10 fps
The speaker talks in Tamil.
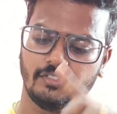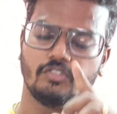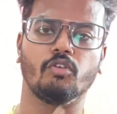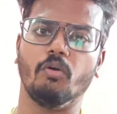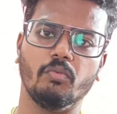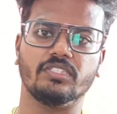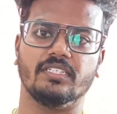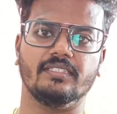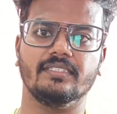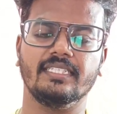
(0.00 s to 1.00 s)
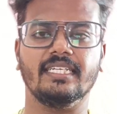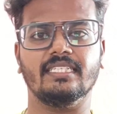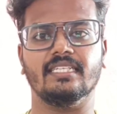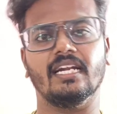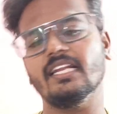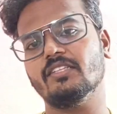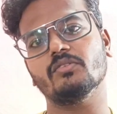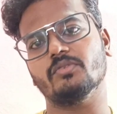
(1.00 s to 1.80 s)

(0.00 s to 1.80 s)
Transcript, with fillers: ஸ்லோ மோஷனு இது ரெண்டுத்தையும்